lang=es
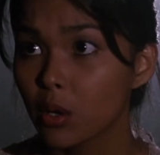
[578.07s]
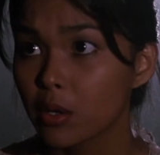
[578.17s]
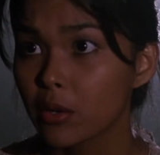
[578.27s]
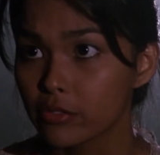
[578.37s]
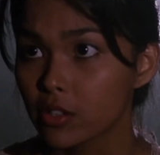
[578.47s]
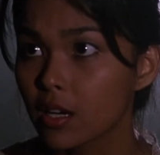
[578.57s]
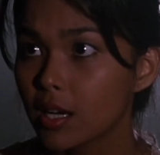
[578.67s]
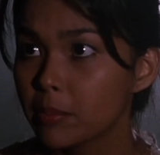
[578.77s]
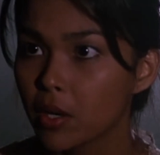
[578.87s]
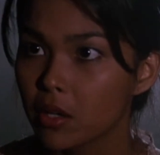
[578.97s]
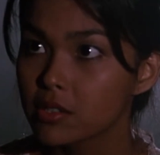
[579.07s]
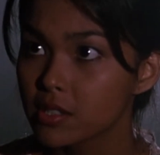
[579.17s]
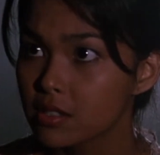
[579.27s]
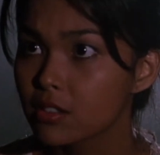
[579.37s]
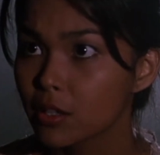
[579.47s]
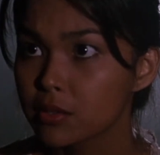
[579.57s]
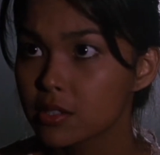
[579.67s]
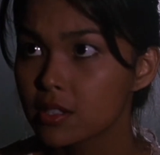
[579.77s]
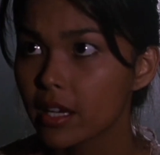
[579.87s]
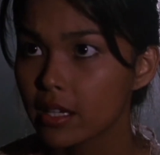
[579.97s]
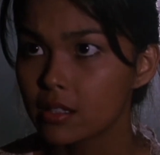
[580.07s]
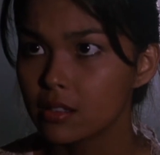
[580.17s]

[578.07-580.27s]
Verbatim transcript: tan violento que nadie pueda